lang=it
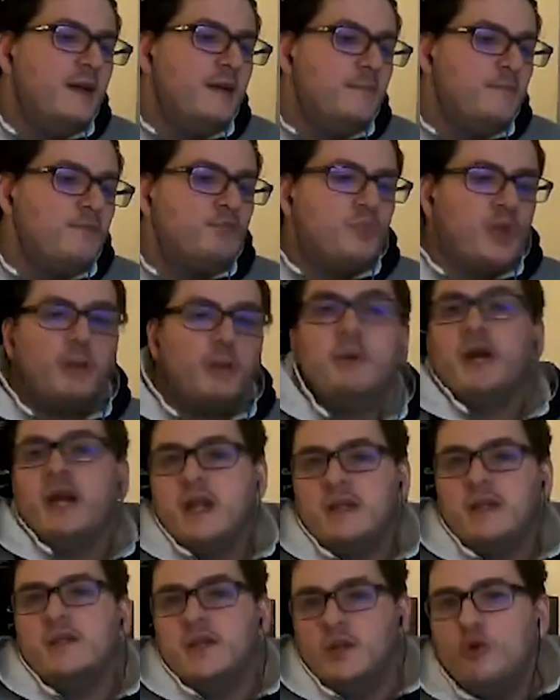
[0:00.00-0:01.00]
tra
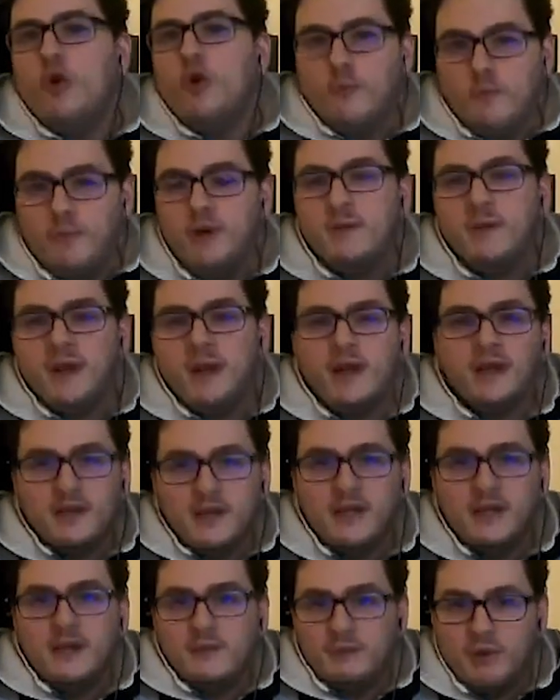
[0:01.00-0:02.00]
parentesi,
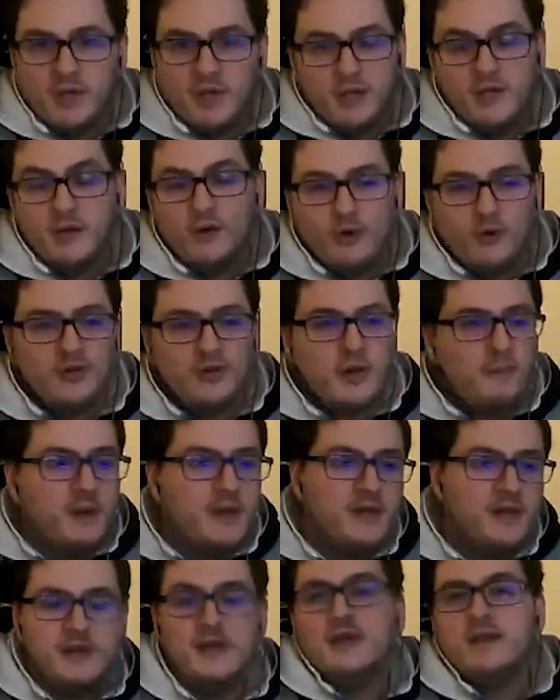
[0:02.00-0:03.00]
complimenti per chi non lo sapesse,